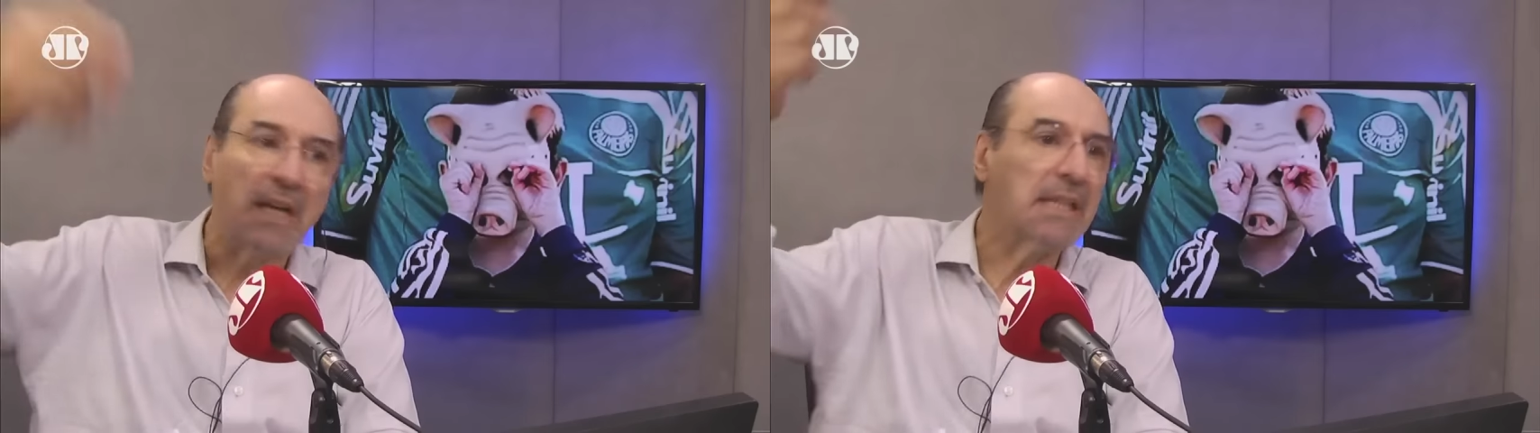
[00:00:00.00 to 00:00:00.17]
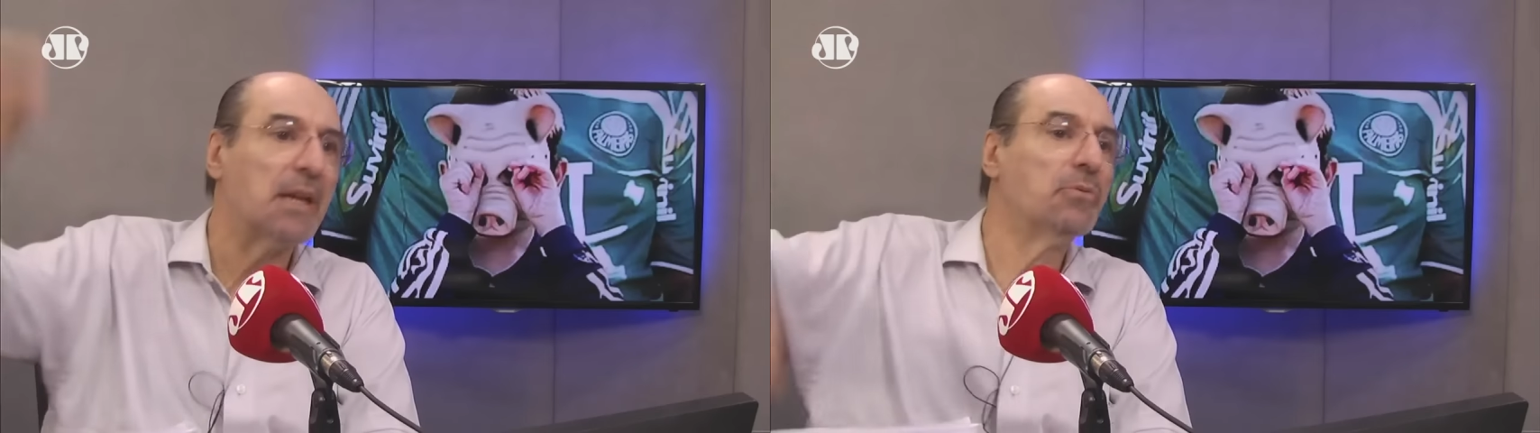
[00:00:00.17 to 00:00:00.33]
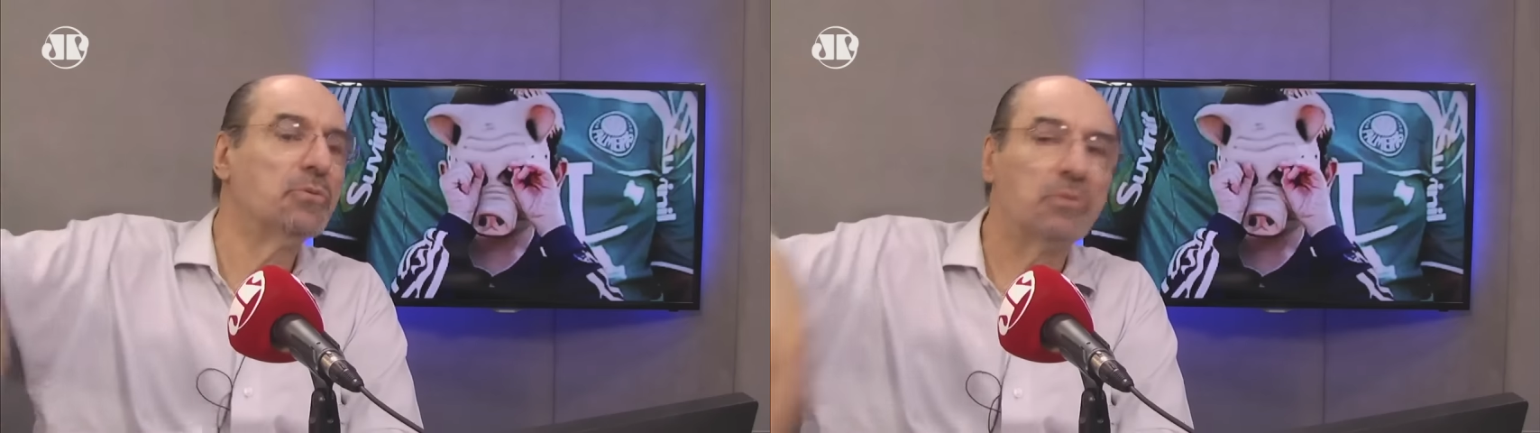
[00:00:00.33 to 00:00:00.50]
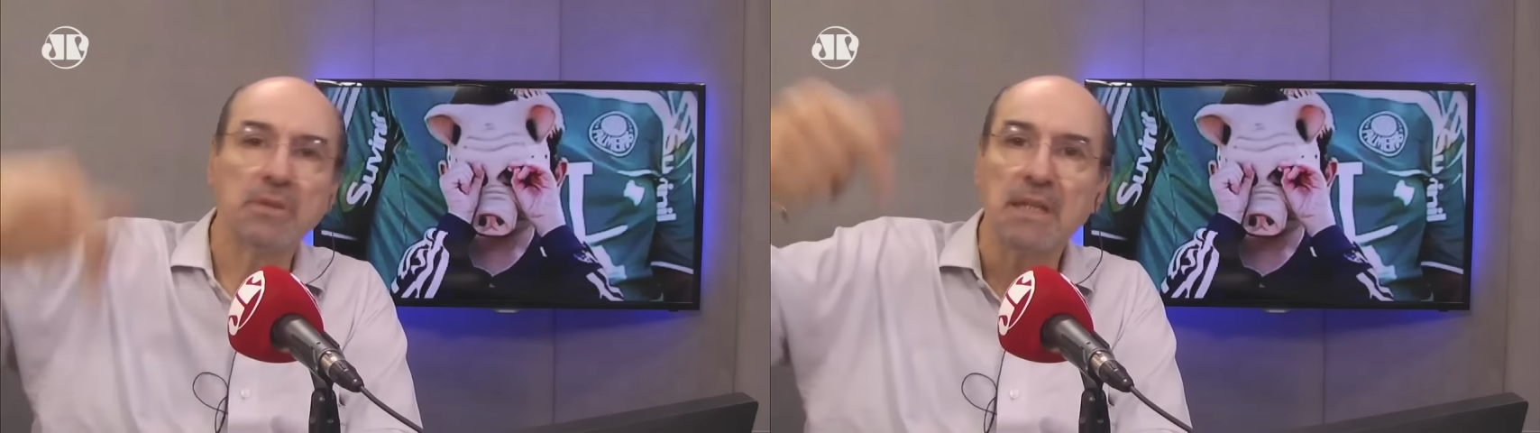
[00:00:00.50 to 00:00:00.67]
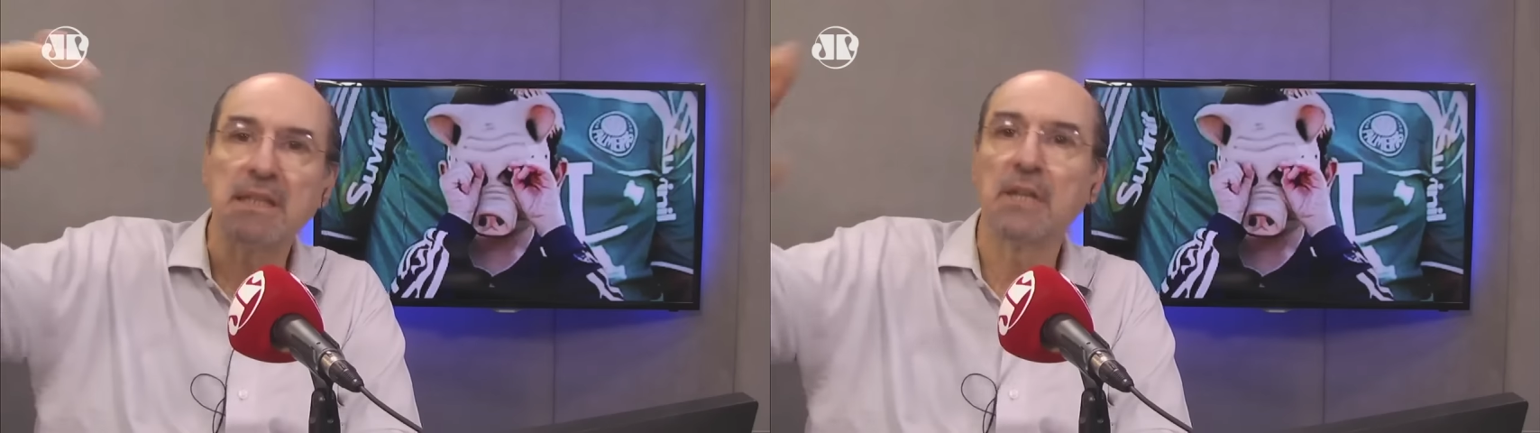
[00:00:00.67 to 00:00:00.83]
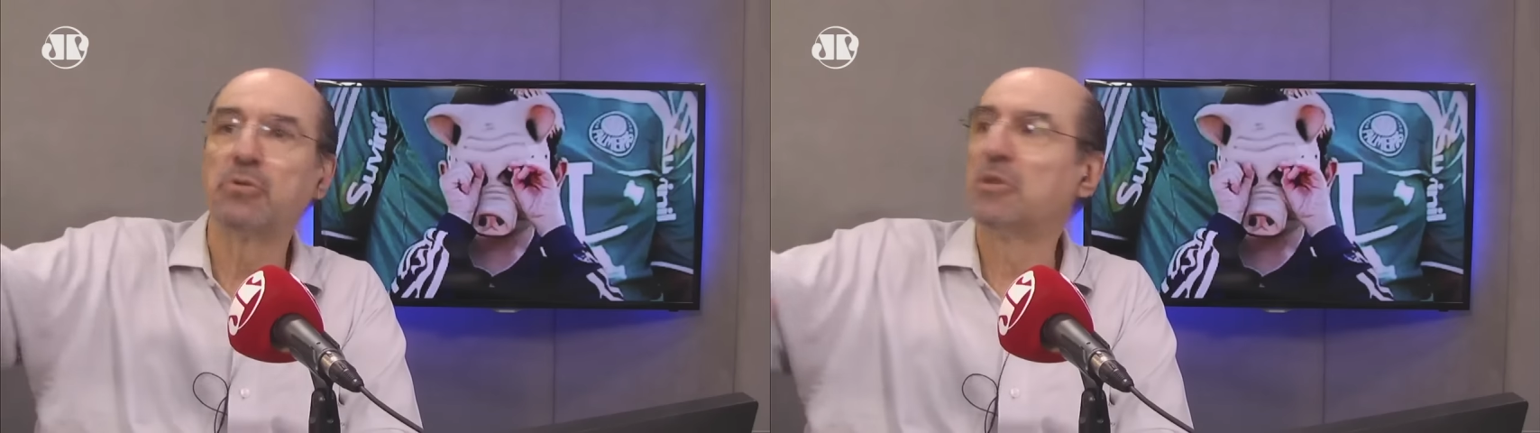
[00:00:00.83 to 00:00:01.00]
Contratar um,
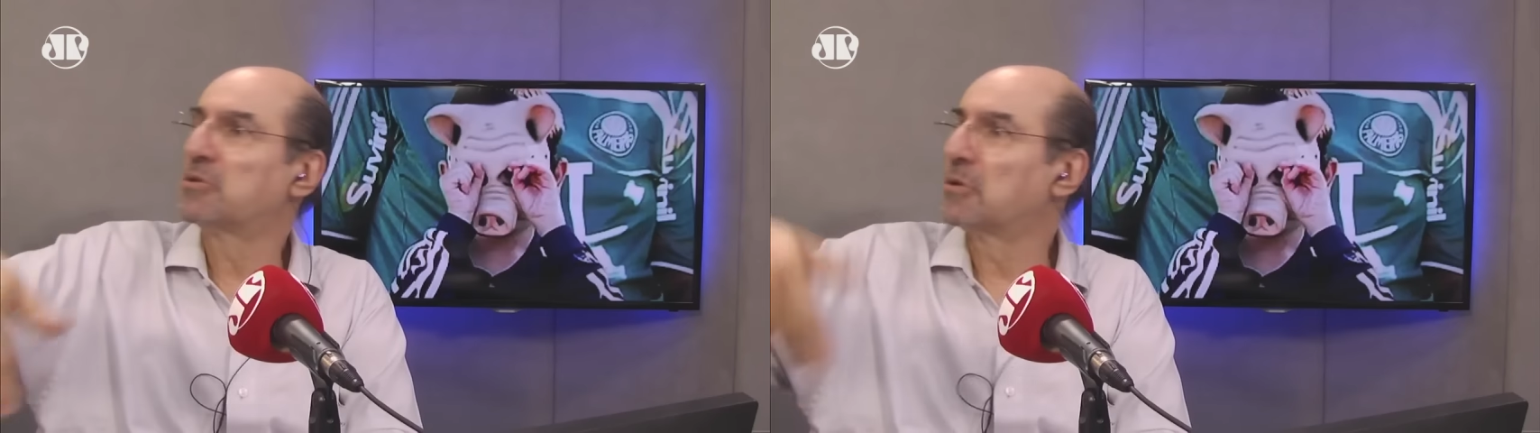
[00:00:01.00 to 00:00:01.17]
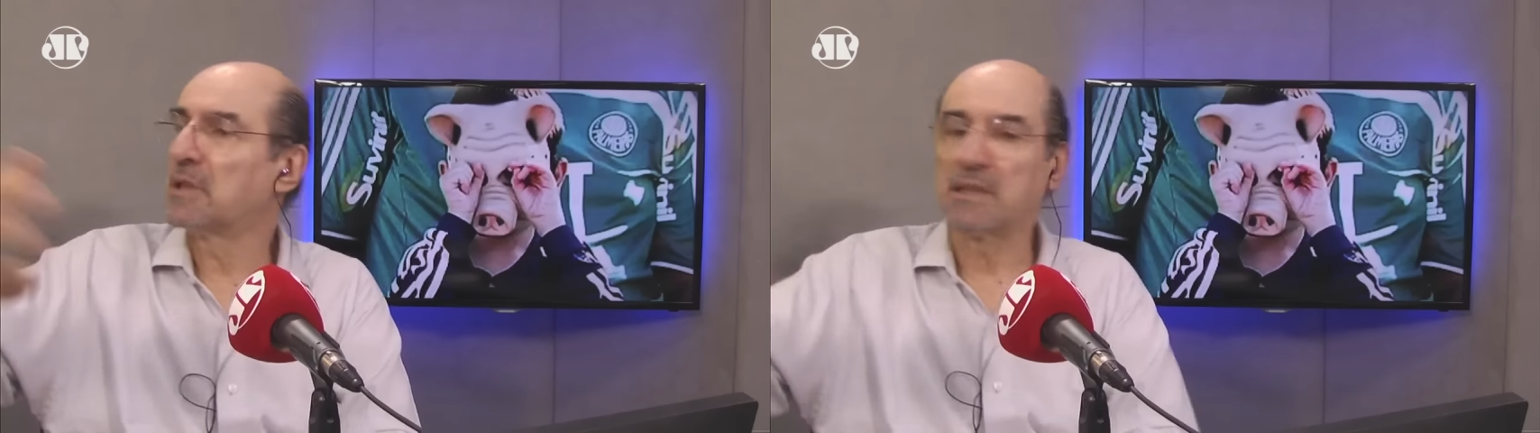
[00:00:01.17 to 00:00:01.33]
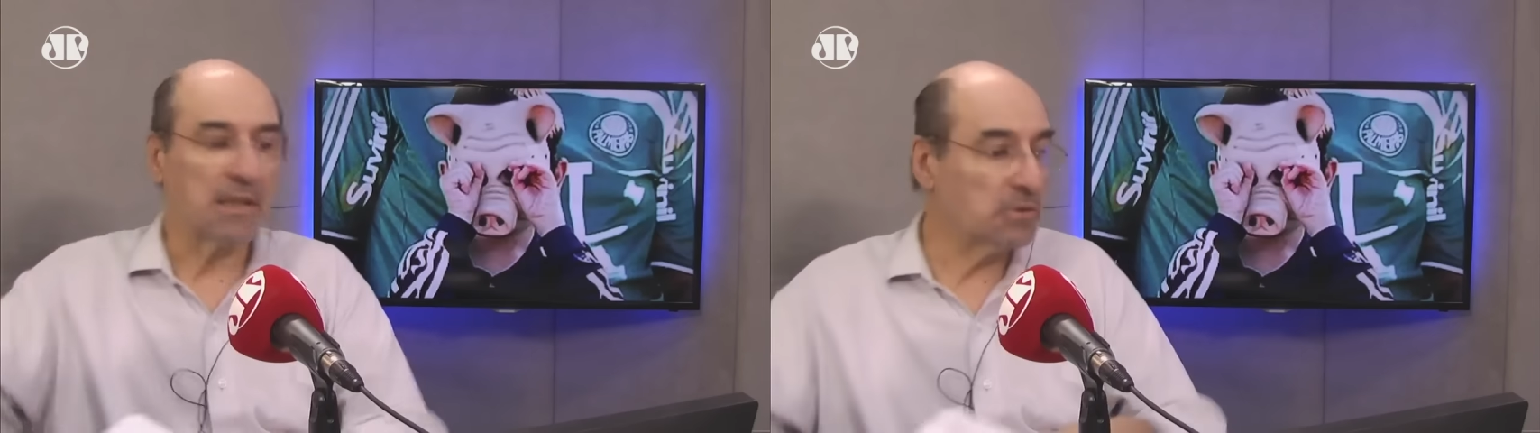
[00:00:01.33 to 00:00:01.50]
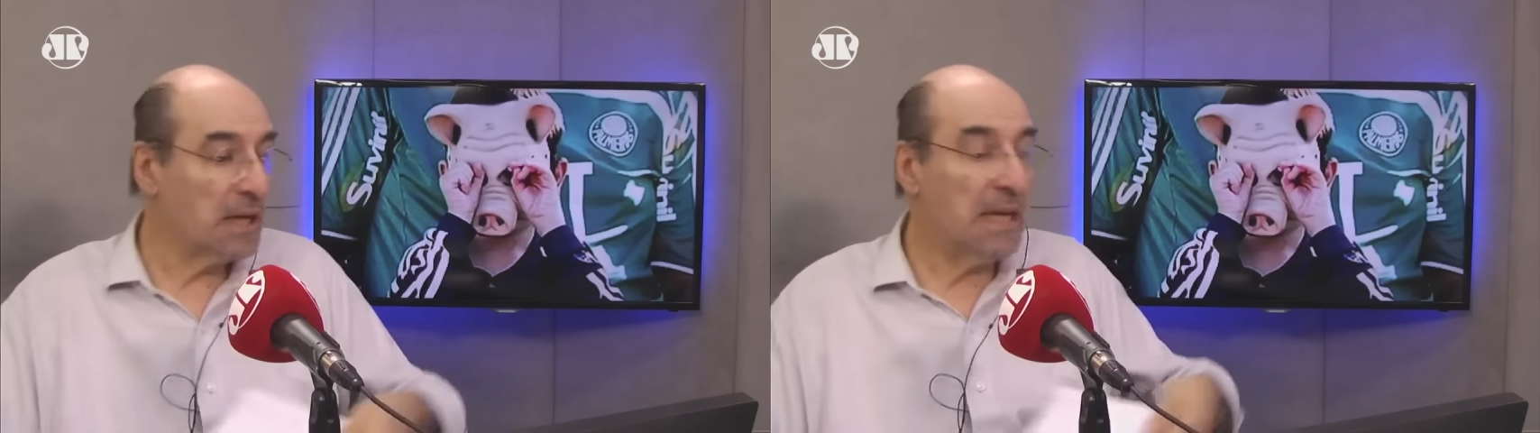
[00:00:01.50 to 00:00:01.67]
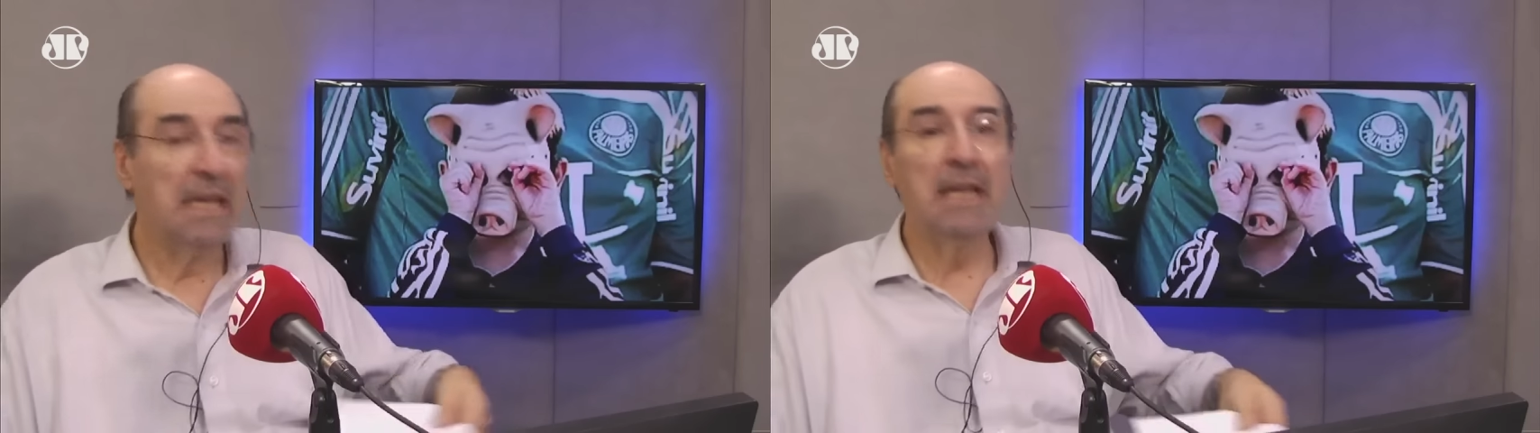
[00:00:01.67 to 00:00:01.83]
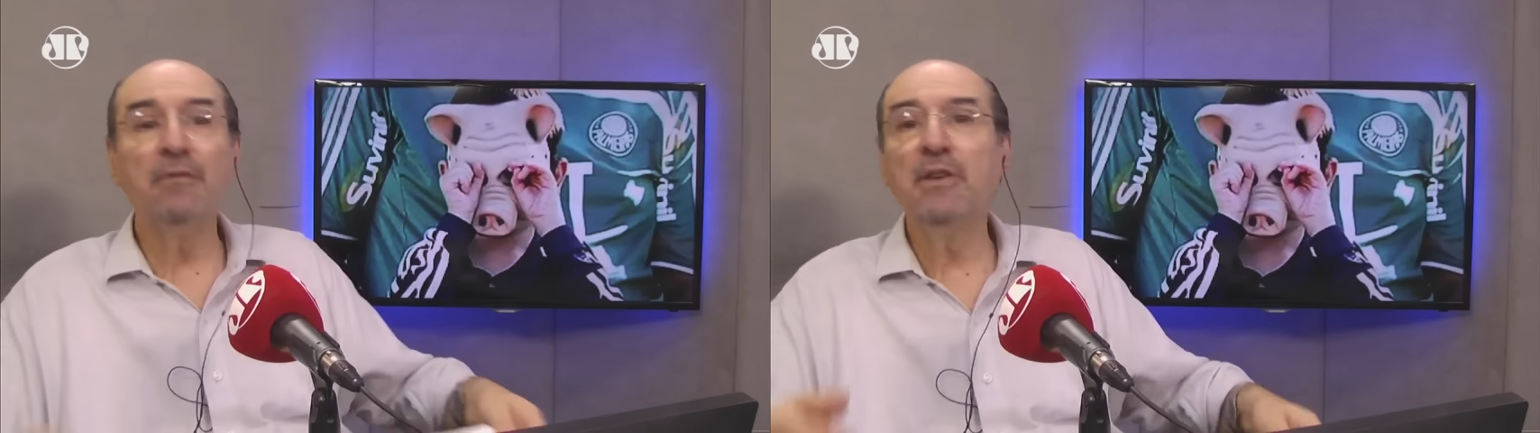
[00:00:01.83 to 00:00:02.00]
contratar dois, contratar
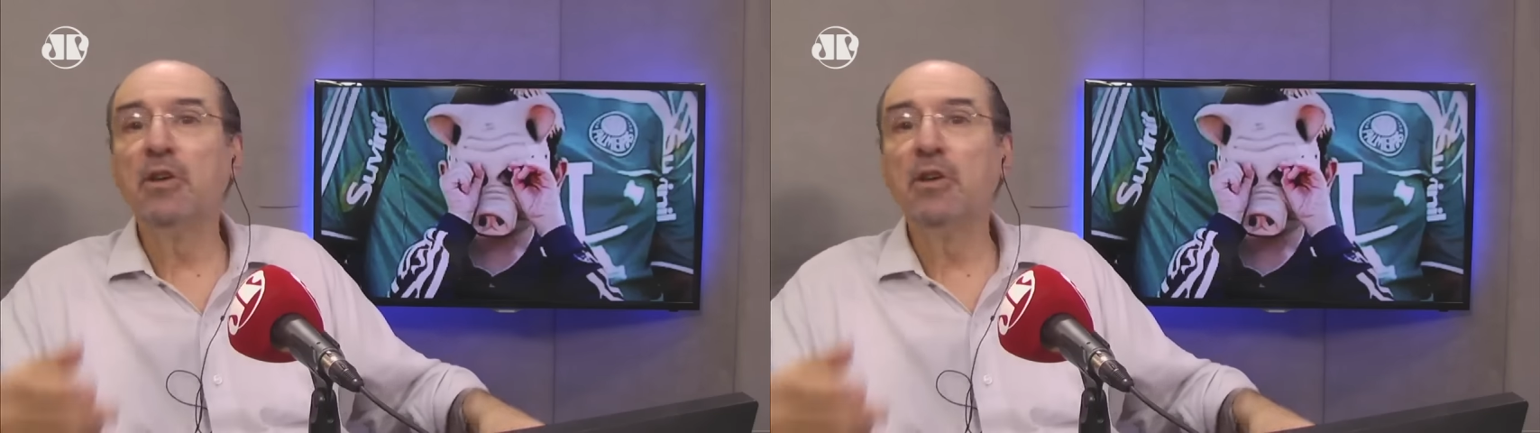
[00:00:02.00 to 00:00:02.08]
dois.